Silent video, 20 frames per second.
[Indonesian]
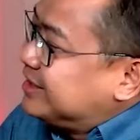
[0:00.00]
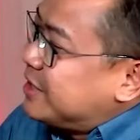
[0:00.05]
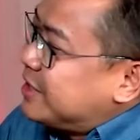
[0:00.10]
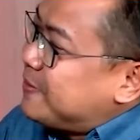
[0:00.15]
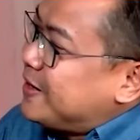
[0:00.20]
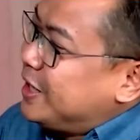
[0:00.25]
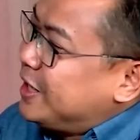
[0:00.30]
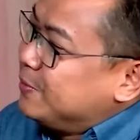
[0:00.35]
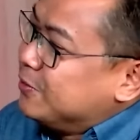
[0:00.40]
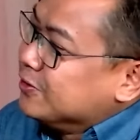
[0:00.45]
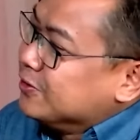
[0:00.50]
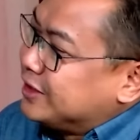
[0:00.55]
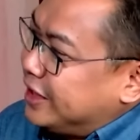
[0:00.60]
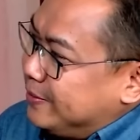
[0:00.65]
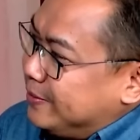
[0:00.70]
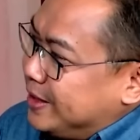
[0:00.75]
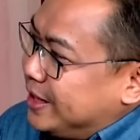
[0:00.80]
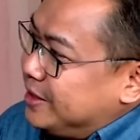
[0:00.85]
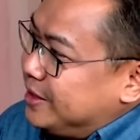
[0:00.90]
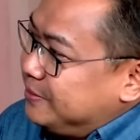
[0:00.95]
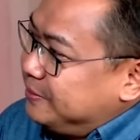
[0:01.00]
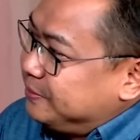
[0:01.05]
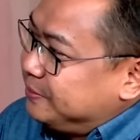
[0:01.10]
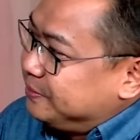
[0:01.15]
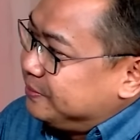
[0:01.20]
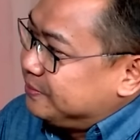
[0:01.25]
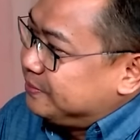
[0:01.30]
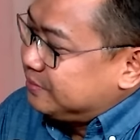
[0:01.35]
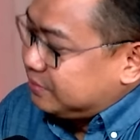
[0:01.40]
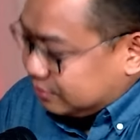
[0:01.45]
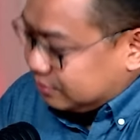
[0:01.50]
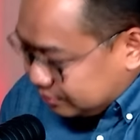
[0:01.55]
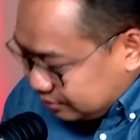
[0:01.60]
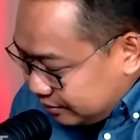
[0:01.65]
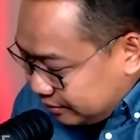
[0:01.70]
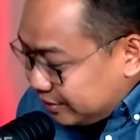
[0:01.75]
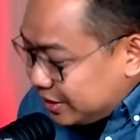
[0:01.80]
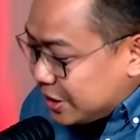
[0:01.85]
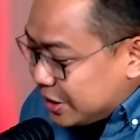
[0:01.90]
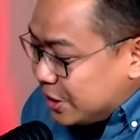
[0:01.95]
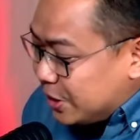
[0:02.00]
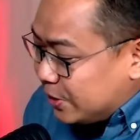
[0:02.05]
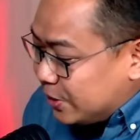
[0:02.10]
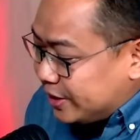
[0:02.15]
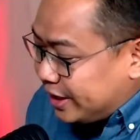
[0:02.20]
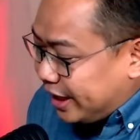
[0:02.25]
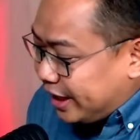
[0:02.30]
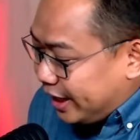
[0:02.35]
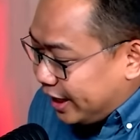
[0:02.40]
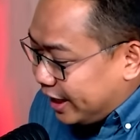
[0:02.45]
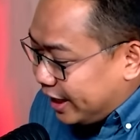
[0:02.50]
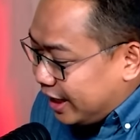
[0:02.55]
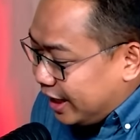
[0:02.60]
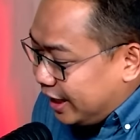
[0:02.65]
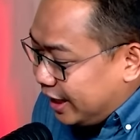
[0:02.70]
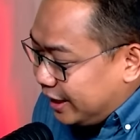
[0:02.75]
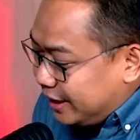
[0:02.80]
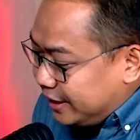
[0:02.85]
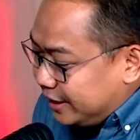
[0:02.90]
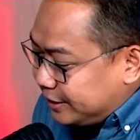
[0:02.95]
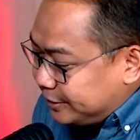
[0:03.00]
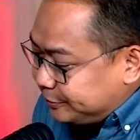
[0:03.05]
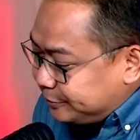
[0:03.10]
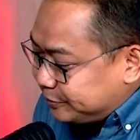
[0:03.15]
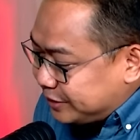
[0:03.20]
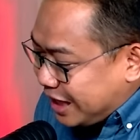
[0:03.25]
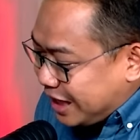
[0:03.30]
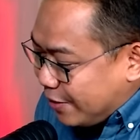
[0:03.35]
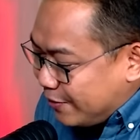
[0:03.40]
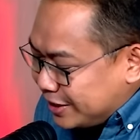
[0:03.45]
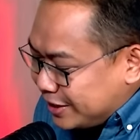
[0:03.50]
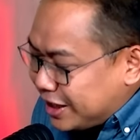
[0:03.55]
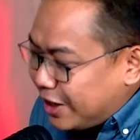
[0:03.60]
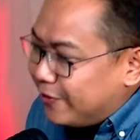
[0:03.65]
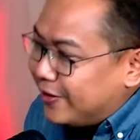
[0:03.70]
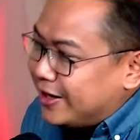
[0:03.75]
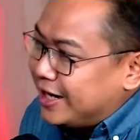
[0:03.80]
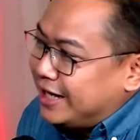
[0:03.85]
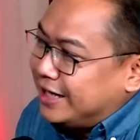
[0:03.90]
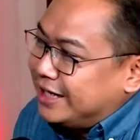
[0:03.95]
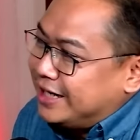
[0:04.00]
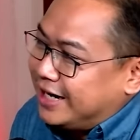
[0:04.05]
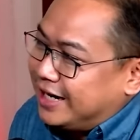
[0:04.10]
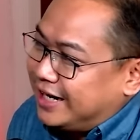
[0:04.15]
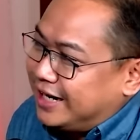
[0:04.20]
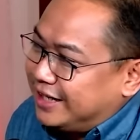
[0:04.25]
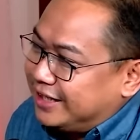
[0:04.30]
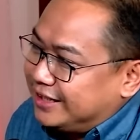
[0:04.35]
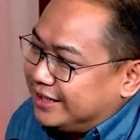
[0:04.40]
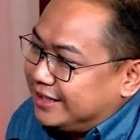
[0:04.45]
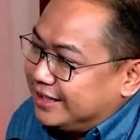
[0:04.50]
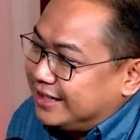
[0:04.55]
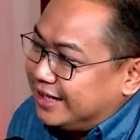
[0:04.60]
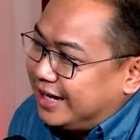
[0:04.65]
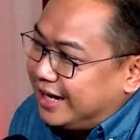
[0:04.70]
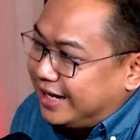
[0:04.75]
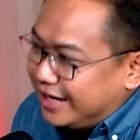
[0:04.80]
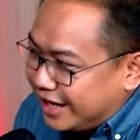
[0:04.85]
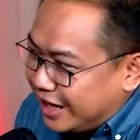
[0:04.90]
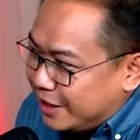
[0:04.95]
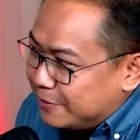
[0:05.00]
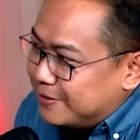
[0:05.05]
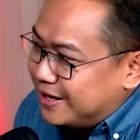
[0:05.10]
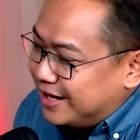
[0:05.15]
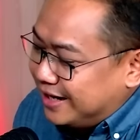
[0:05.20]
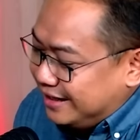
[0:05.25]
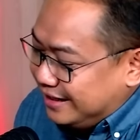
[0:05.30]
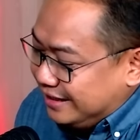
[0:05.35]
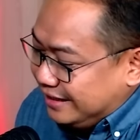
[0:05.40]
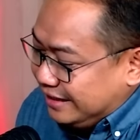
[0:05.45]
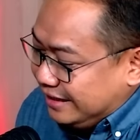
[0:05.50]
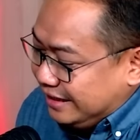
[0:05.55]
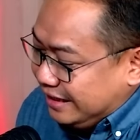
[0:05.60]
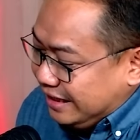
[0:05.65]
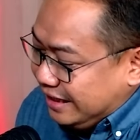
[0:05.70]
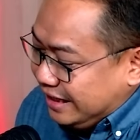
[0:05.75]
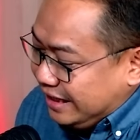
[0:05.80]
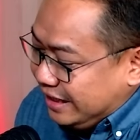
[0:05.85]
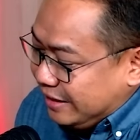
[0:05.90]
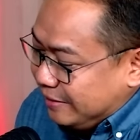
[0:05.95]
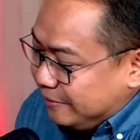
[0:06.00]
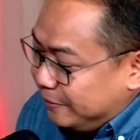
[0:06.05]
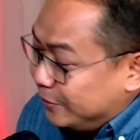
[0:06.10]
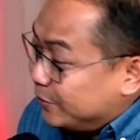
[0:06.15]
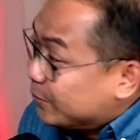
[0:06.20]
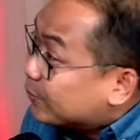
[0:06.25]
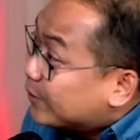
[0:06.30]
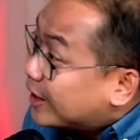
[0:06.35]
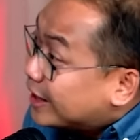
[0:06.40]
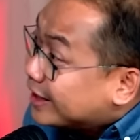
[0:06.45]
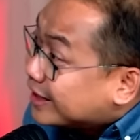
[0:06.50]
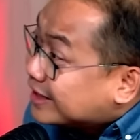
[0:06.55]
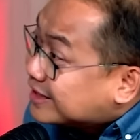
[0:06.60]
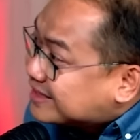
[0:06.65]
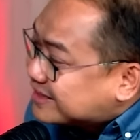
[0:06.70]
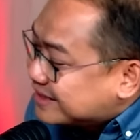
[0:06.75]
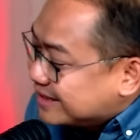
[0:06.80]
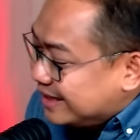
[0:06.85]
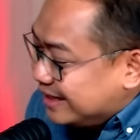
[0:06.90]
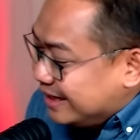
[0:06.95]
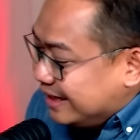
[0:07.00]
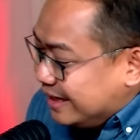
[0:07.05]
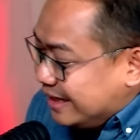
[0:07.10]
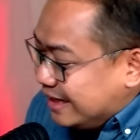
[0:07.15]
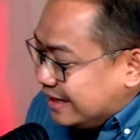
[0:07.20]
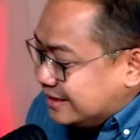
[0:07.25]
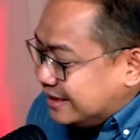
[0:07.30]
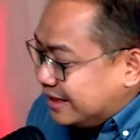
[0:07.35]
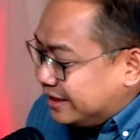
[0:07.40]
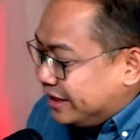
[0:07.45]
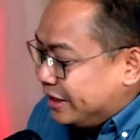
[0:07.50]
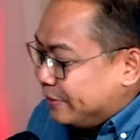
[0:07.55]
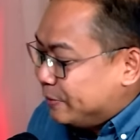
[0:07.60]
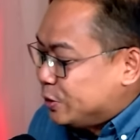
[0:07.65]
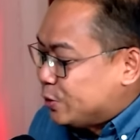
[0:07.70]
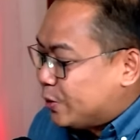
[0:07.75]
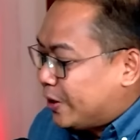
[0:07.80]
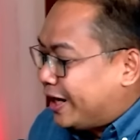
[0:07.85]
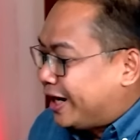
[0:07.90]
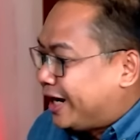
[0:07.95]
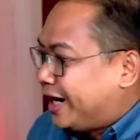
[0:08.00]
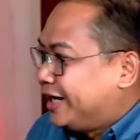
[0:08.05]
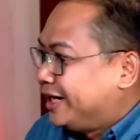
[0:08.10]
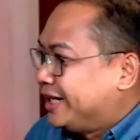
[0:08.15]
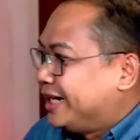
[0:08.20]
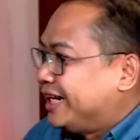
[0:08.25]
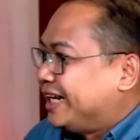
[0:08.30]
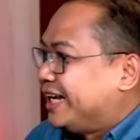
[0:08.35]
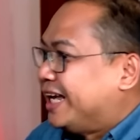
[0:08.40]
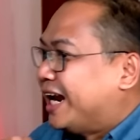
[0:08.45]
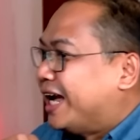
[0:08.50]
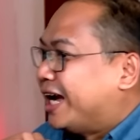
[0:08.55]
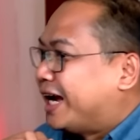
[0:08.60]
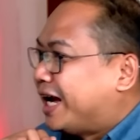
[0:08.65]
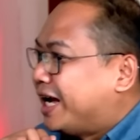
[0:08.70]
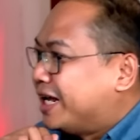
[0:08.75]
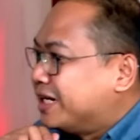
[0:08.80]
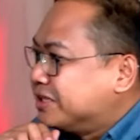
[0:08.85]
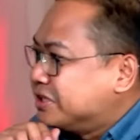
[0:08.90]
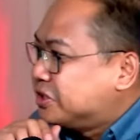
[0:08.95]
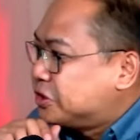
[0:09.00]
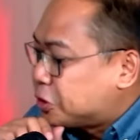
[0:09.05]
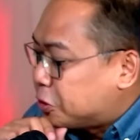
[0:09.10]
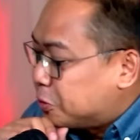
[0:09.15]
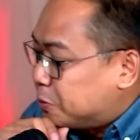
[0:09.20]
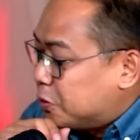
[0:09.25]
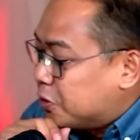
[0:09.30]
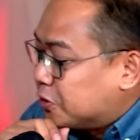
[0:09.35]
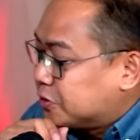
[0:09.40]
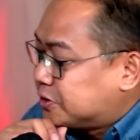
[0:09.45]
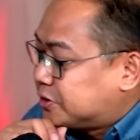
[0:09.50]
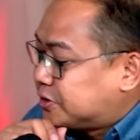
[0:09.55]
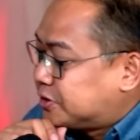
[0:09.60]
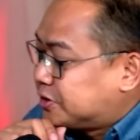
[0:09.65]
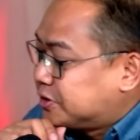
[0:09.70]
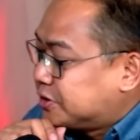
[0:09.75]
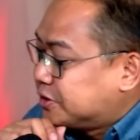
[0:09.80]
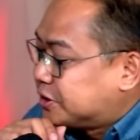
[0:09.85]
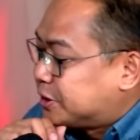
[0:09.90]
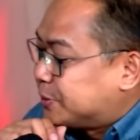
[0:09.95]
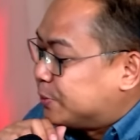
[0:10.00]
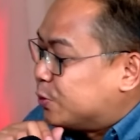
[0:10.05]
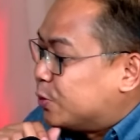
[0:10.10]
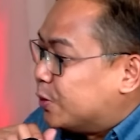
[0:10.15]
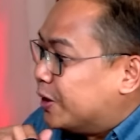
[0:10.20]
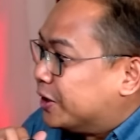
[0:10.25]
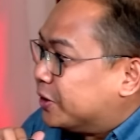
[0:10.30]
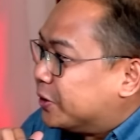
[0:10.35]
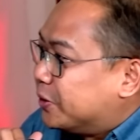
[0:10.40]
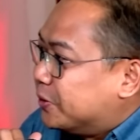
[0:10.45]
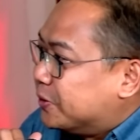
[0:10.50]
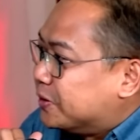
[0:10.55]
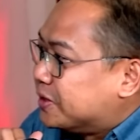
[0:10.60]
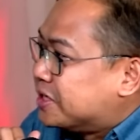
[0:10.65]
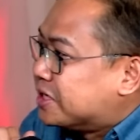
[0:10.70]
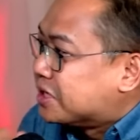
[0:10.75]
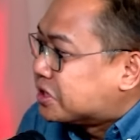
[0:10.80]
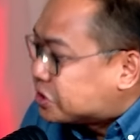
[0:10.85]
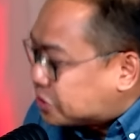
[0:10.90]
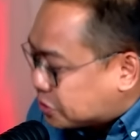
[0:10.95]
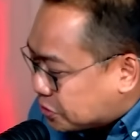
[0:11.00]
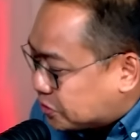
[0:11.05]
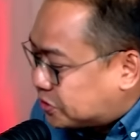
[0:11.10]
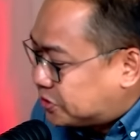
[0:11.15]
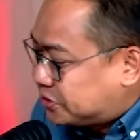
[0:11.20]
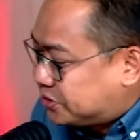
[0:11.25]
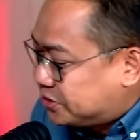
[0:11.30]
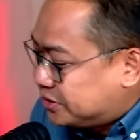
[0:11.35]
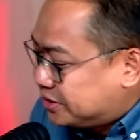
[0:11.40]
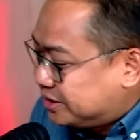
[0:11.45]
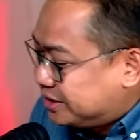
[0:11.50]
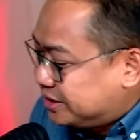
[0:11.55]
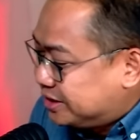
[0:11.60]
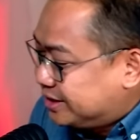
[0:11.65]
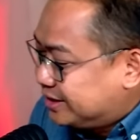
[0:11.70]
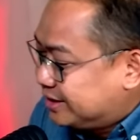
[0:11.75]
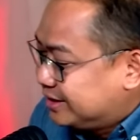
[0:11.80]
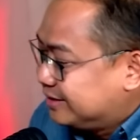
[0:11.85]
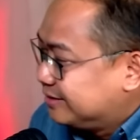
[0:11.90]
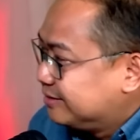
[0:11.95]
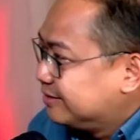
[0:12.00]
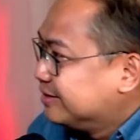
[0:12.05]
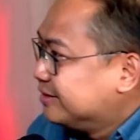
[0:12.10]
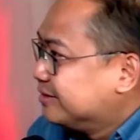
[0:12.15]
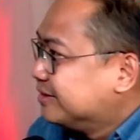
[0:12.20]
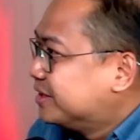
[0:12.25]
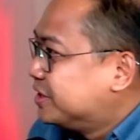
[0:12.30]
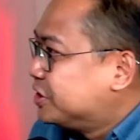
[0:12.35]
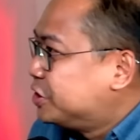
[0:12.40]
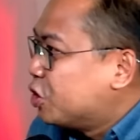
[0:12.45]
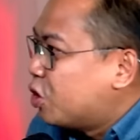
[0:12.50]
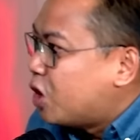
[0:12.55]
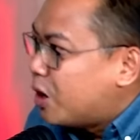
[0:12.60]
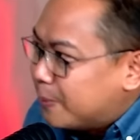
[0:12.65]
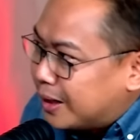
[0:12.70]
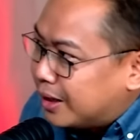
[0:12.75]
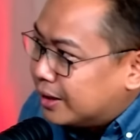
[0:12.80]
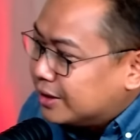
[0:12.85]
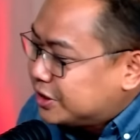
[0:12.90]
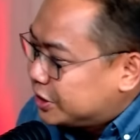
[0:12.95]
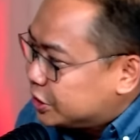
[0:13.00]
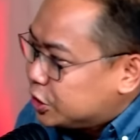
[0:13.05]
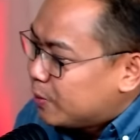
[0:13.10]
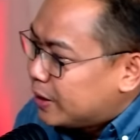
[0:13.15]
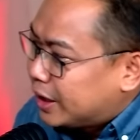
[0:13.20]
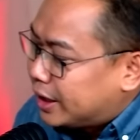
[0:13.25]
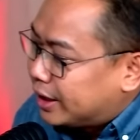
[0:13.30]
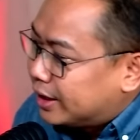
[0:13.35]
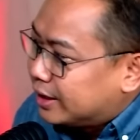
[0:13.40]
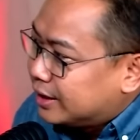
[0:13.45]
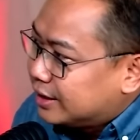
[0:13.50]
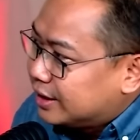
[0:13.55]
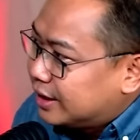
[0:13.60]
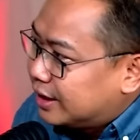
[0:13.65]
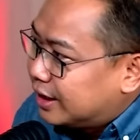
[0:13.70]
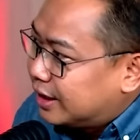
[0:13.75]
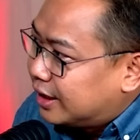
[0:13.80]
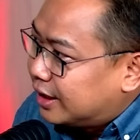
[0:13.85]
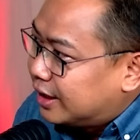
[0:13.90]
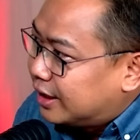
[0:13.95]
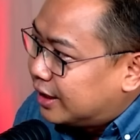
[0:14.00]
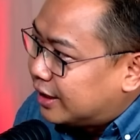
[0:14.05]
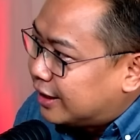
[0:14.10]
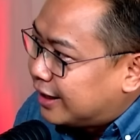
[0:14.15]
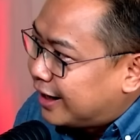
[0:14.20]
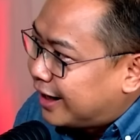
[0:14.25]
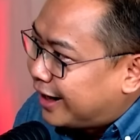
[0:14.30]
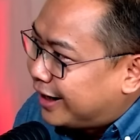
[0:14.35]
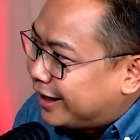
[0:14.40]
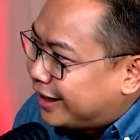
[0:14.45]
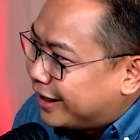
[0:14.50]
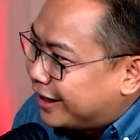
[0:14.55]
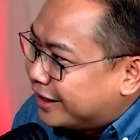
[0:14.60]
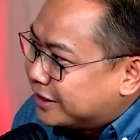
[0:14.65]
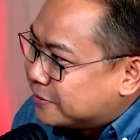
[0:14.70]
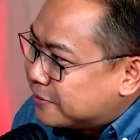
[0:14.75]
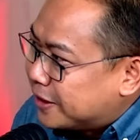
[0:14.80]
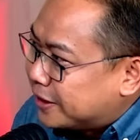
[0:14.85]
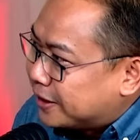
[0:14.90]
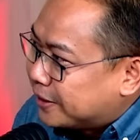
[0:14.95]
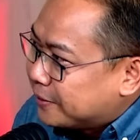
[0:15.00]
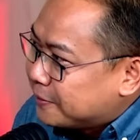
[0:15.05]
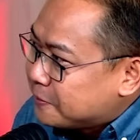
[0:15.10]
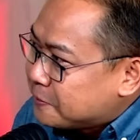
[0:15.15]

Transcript: panggil Bung Saimi ya. Iya, boleh. Oke, okay. uh, eh, kawan-kawan Anda hmm. anak Abah, hmm. pendukung Anies, yeah, yeah, yeah. saat ini menyuarakan gerakan coblos semua atau gercos. Yeah, yeah, yeah. Sejauh ama, sejauh mana uh, gerakan ini sebenarnya?